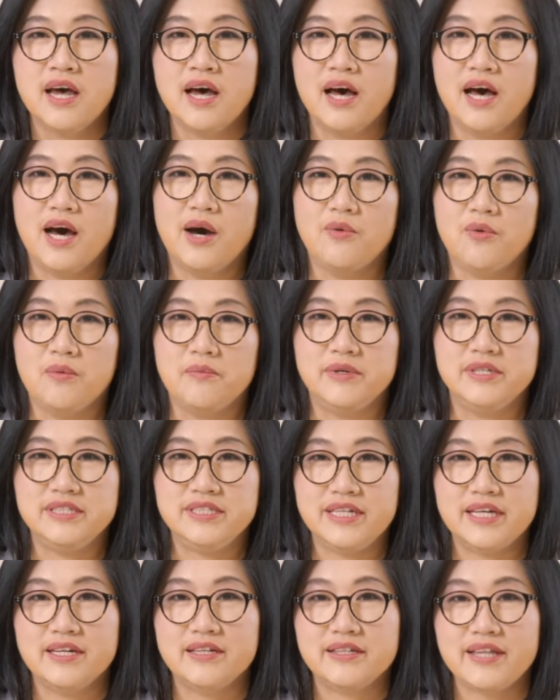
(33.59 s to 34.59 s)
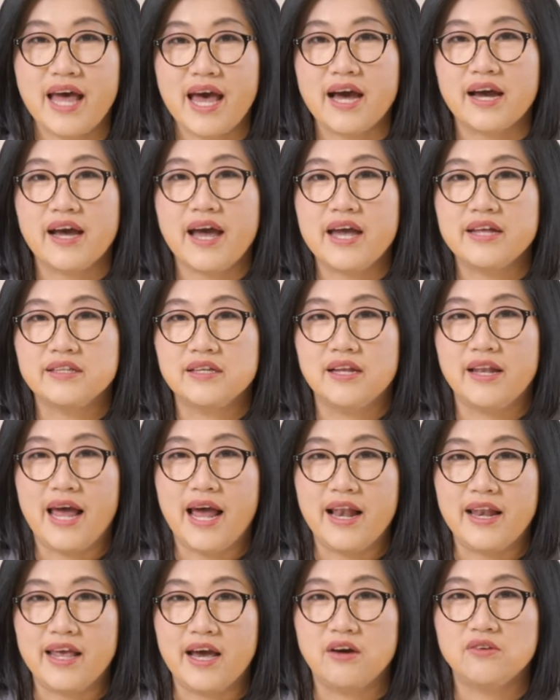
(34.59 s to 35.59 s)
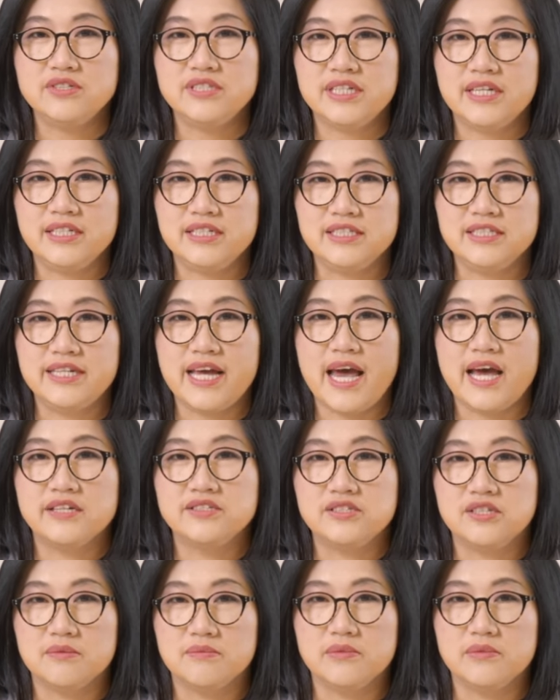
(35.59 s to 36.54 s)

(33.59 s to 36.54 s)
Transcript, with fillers: 啊，我们先大概的来了解一下什